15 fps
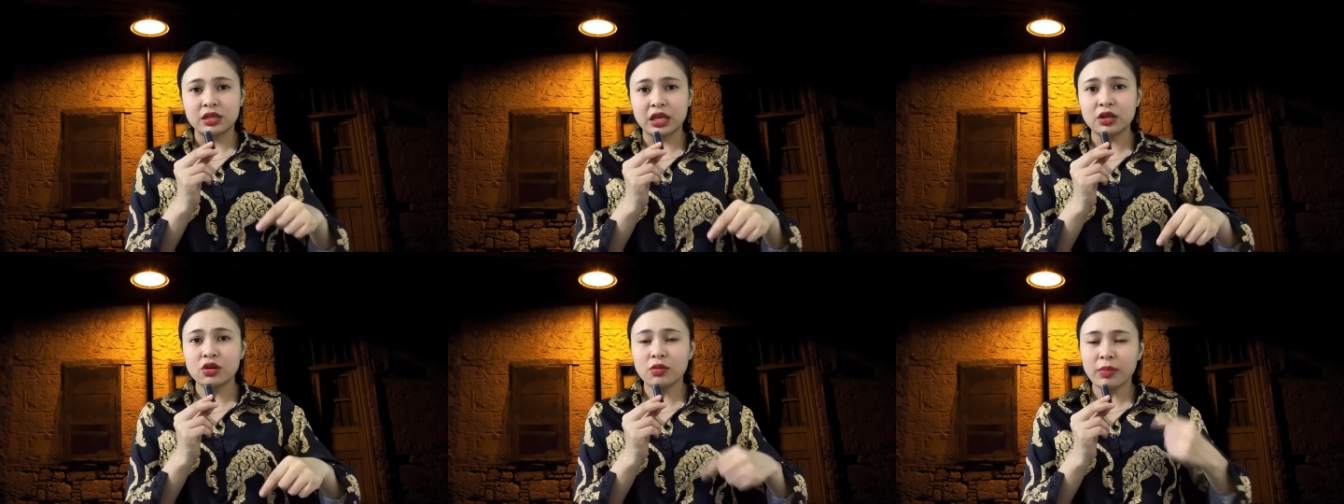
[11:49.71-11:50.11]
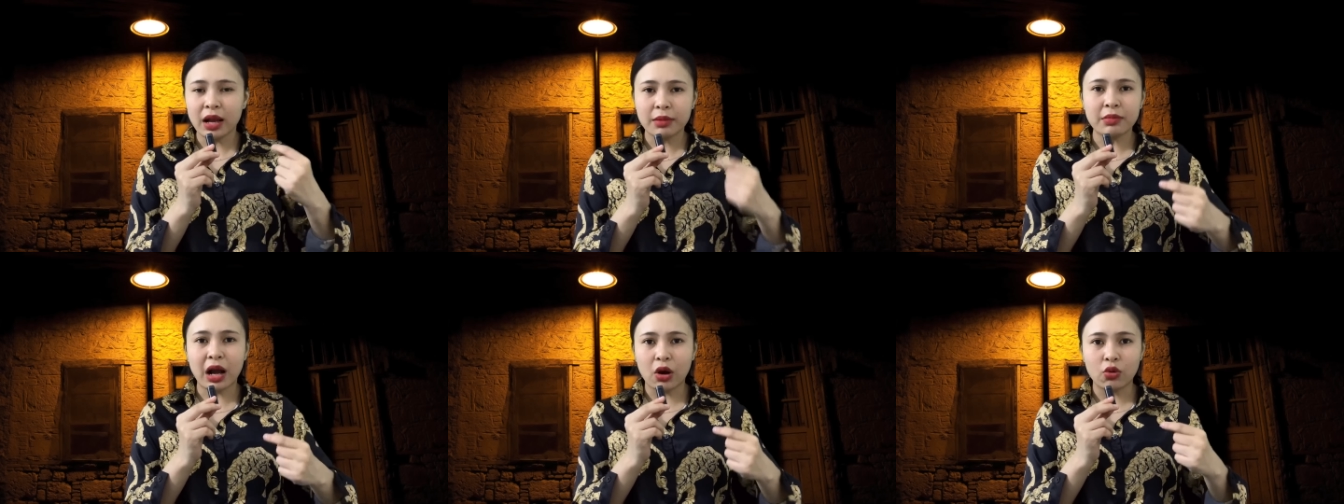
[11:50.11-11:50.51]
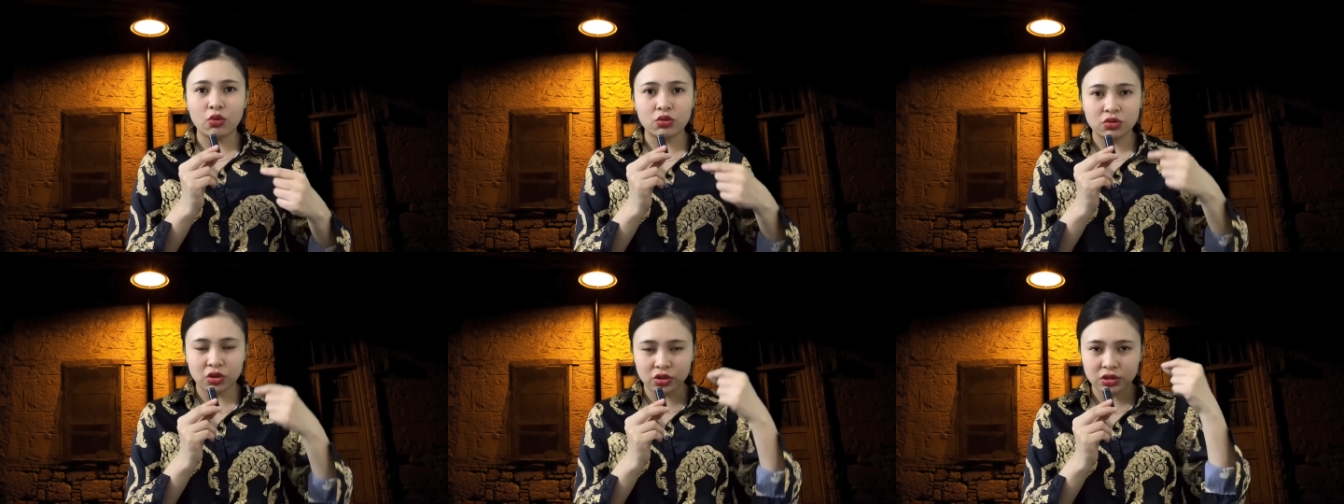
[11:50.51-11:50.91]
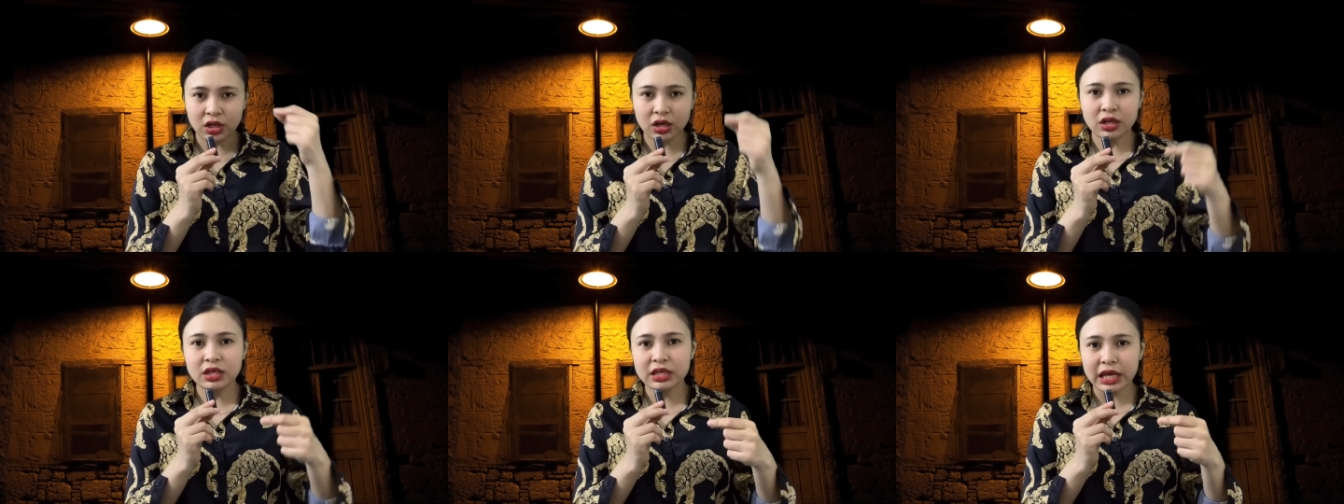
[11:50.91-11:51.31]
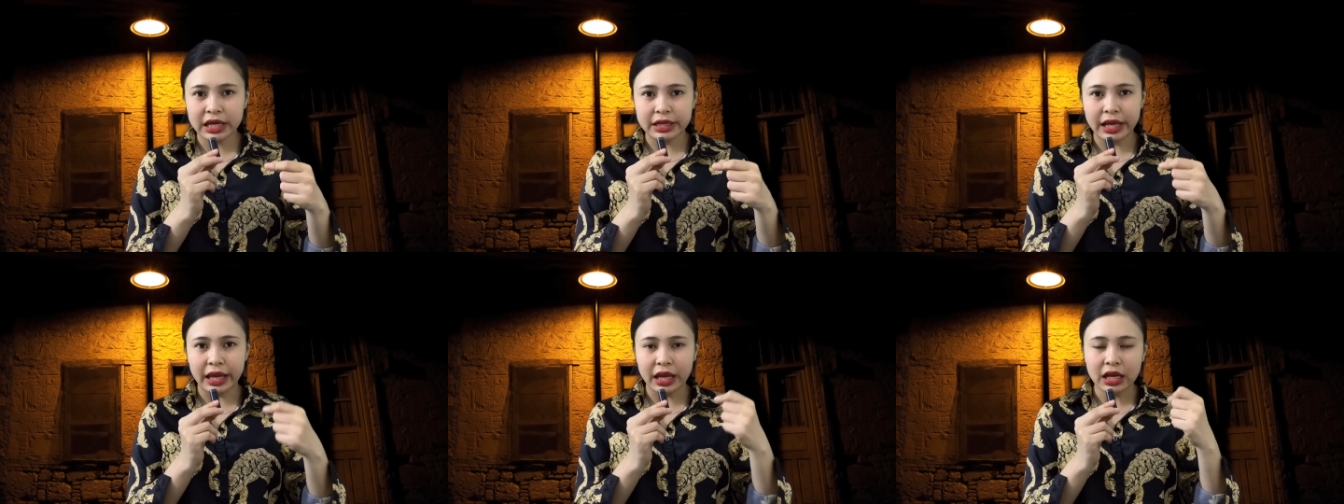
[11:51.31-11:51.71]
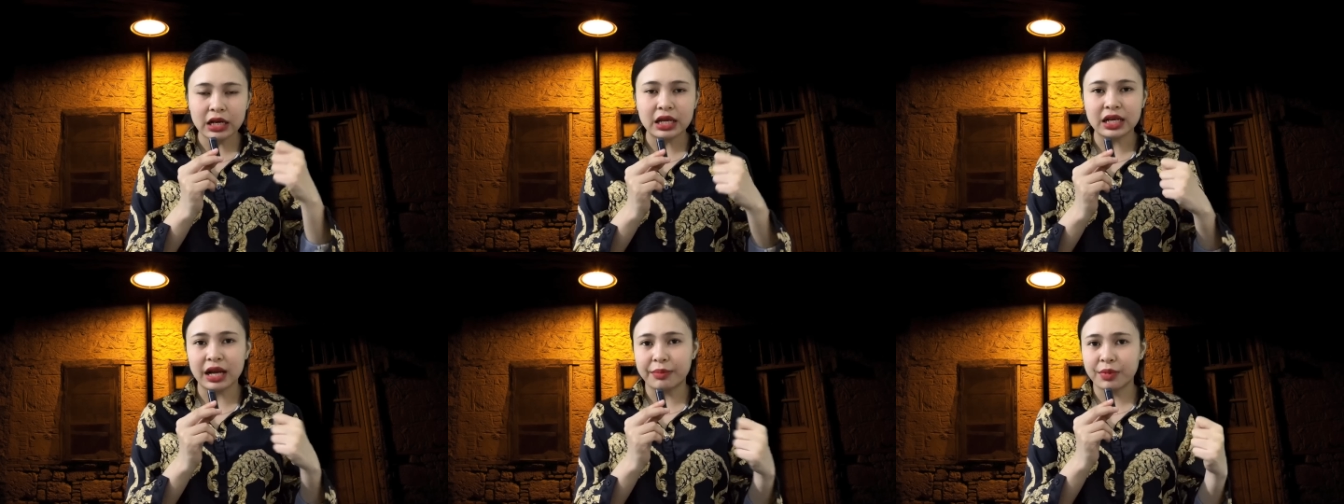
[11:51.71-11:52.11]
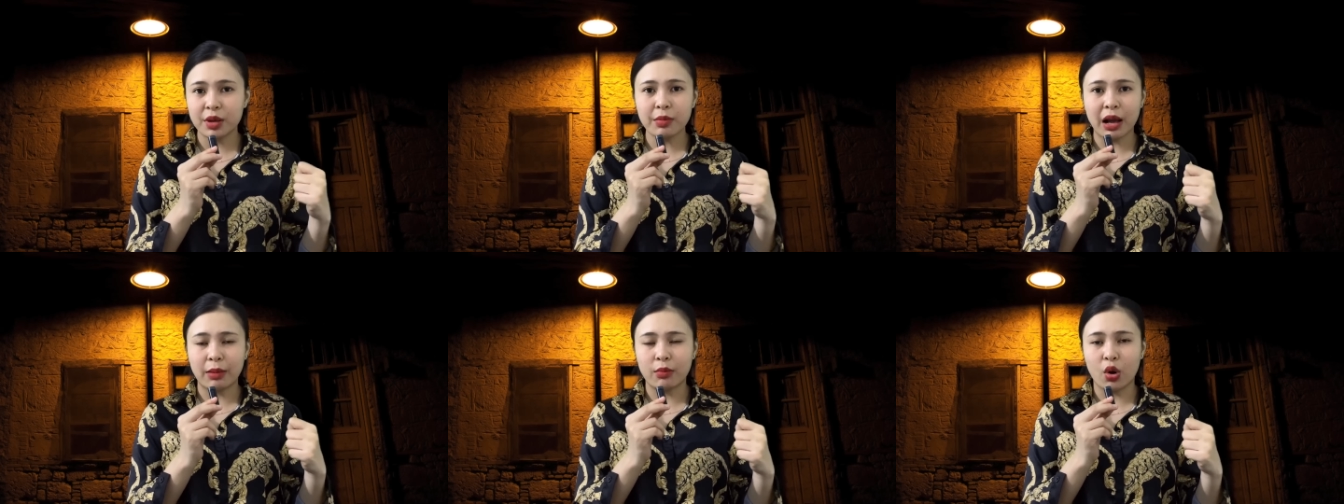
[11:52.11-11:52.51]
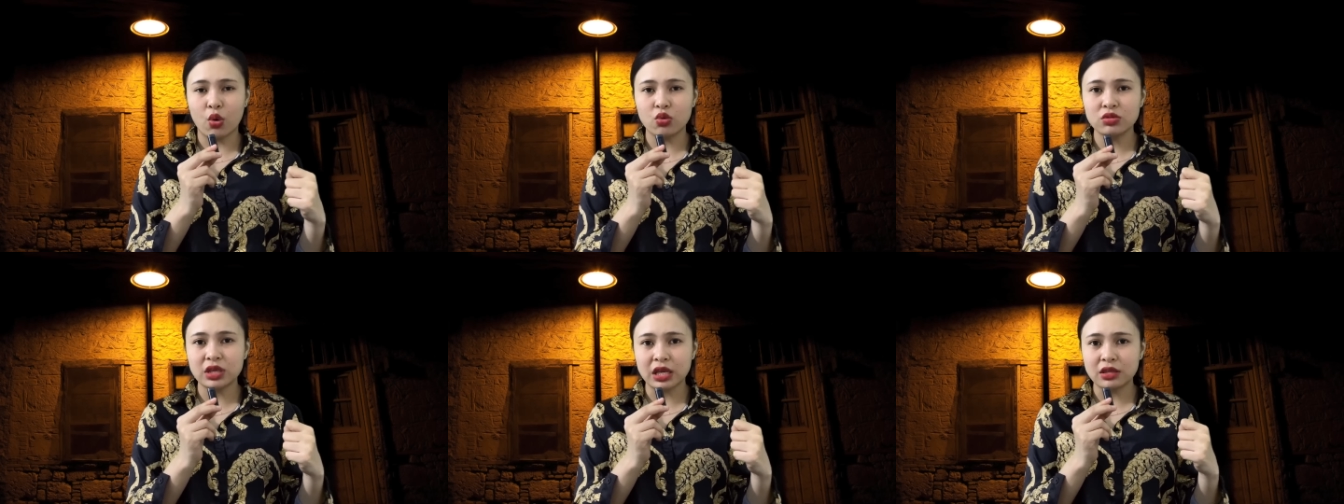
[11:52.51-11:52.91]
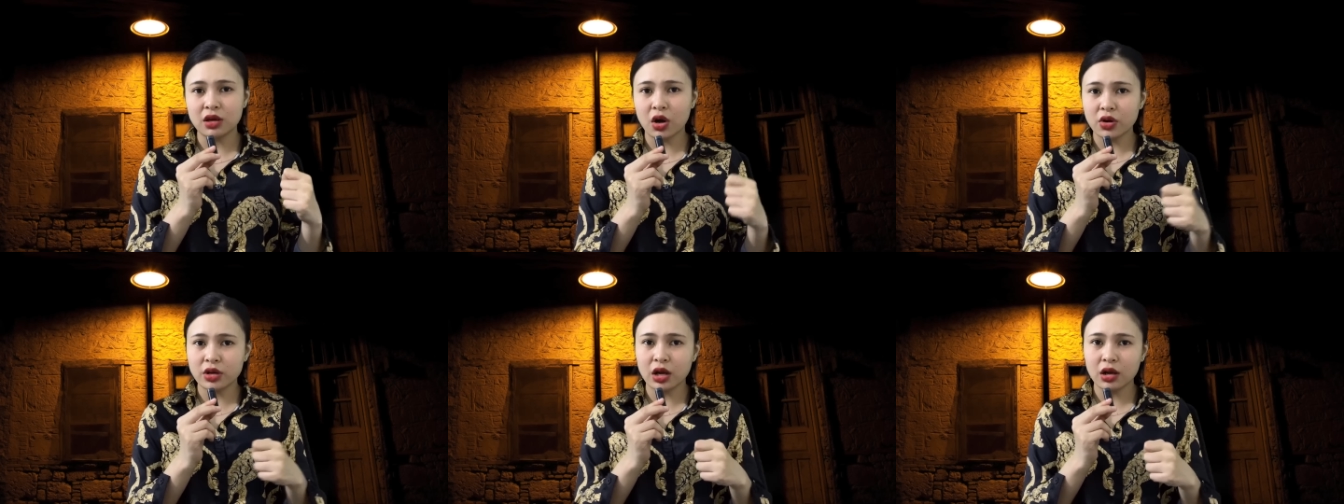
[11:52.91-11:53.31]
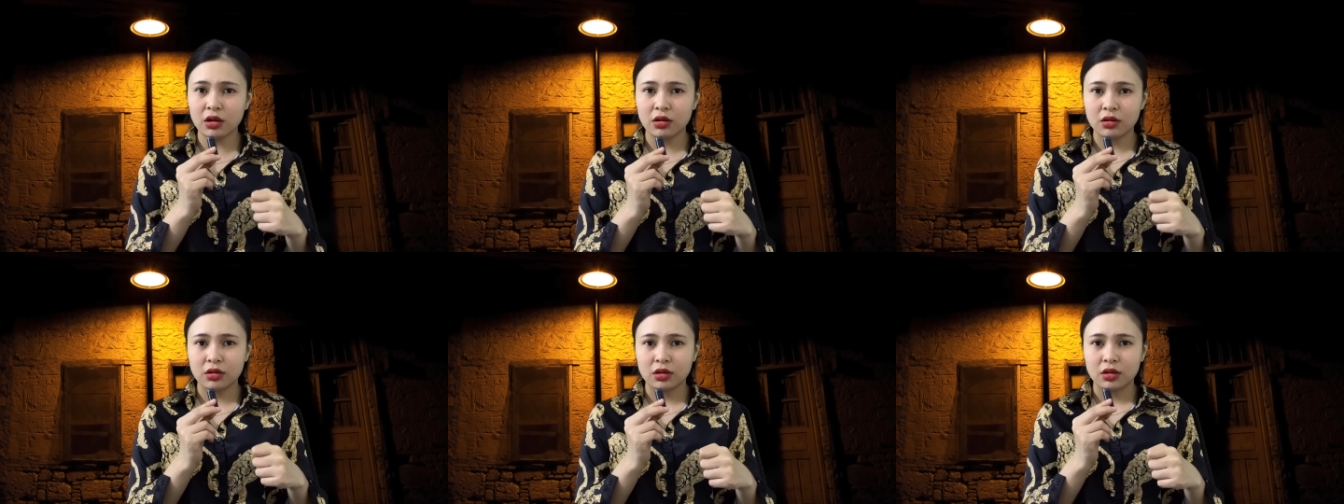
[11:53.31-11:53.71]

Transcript: Chỉ có mang bầu rồi tới ngày đẻ là gặp cái bà mụ vậy thôi đó.